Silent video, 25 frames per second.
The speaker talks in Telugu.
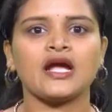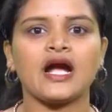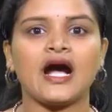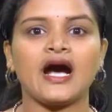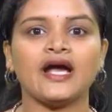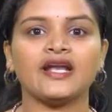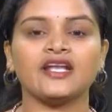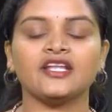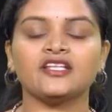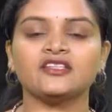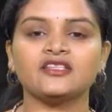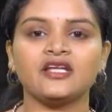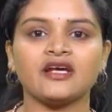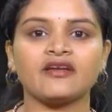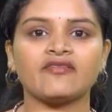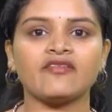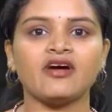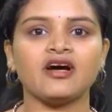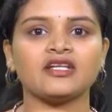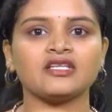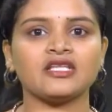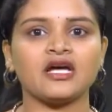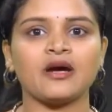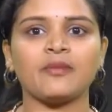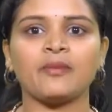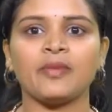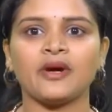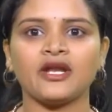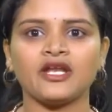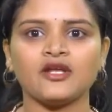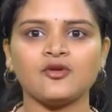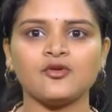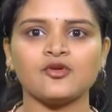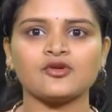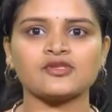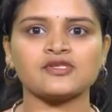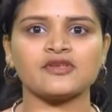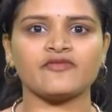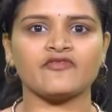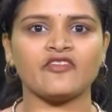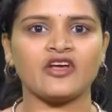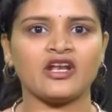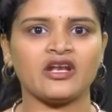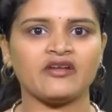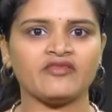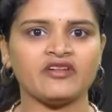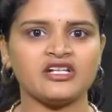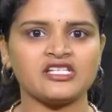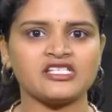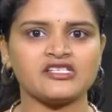కానీ తర్వాత పని కోసం
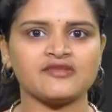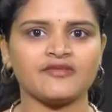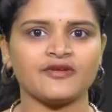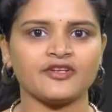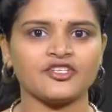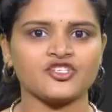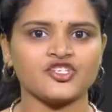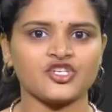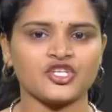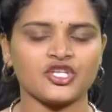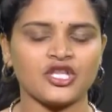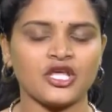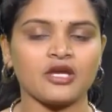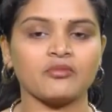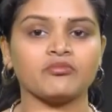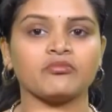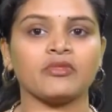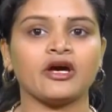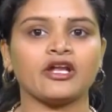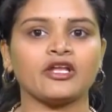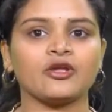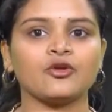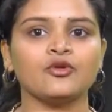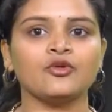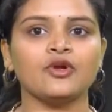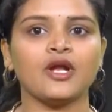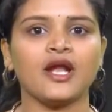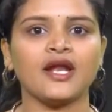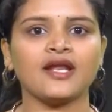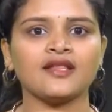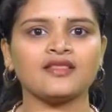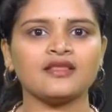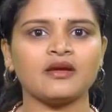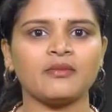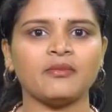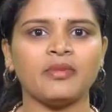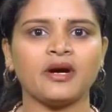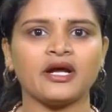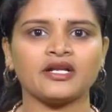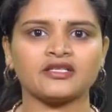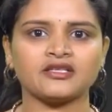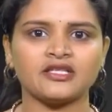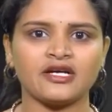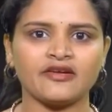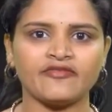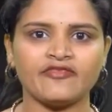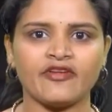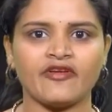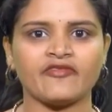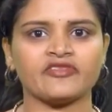వెళ్లవలసి వచ్చింది మరియు లలిత
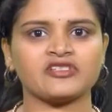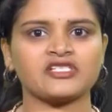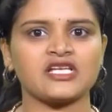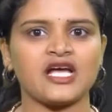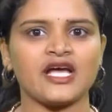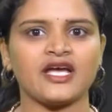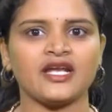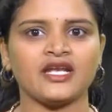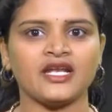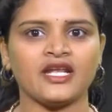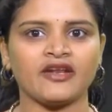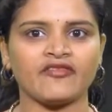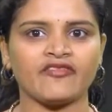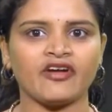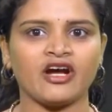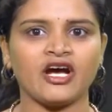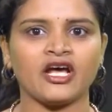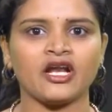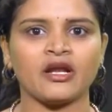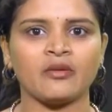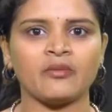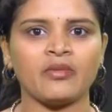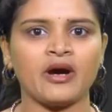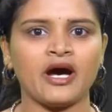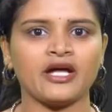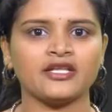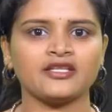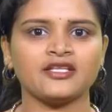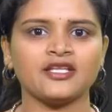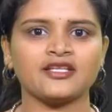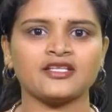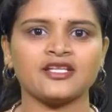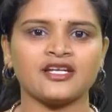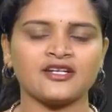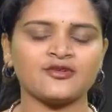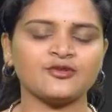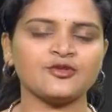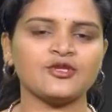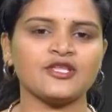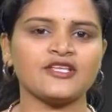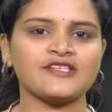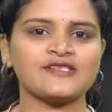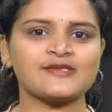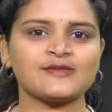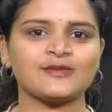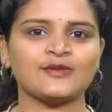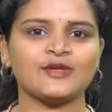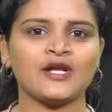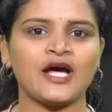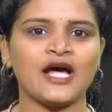భర్త వ్యవసాయ నిర్వహణ బాధ్యతను
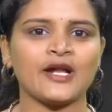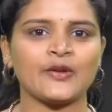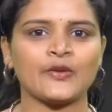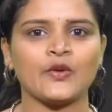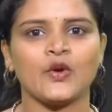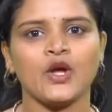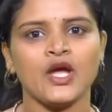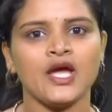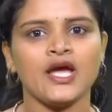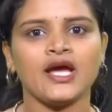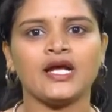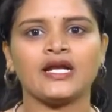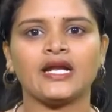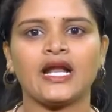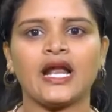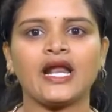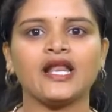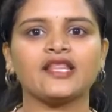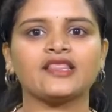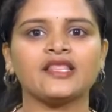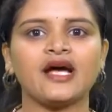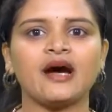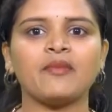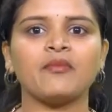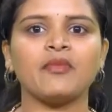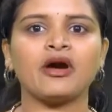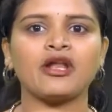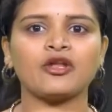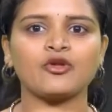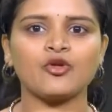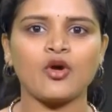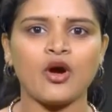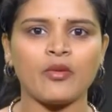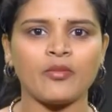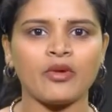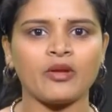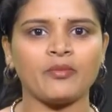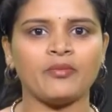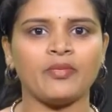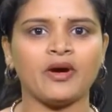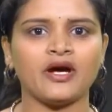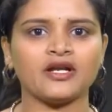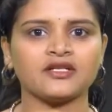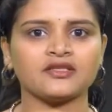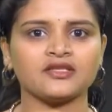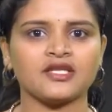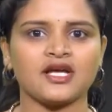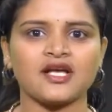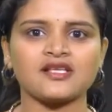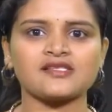తీసుకున్నారు లలిత మరియు ఆమె
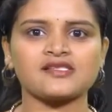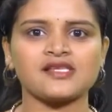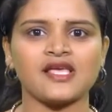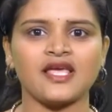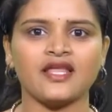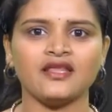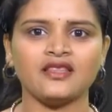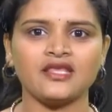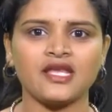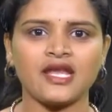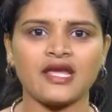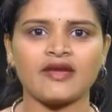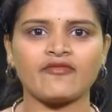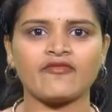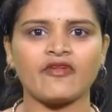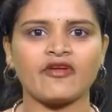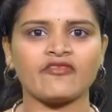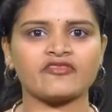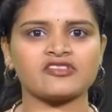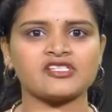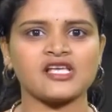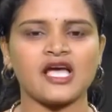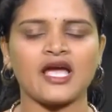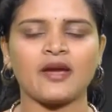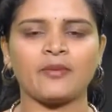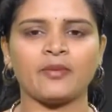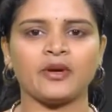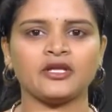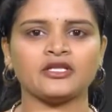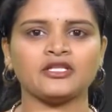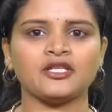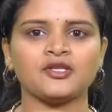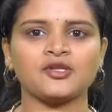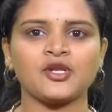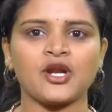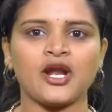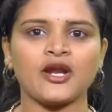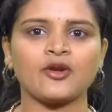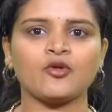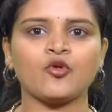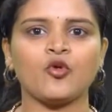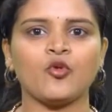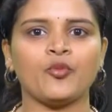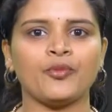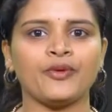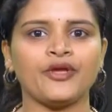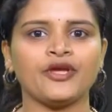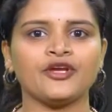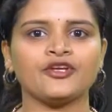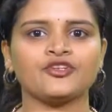భర్త సేంద్రియ వ్యవసాయ పద్ధతులను
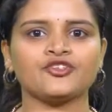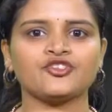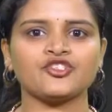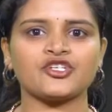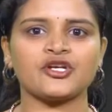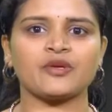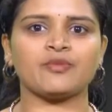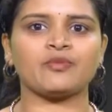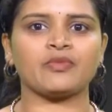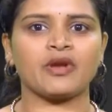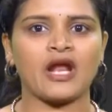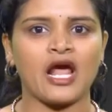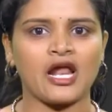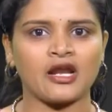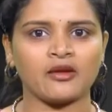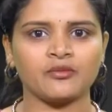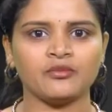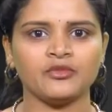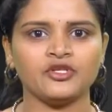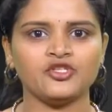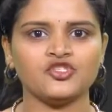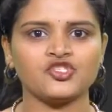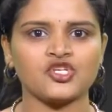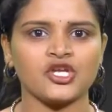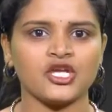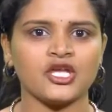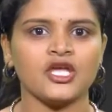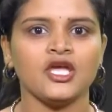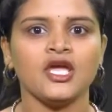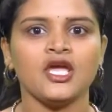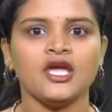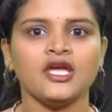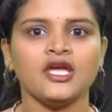ఉపయోగించడం ప్రారంభించి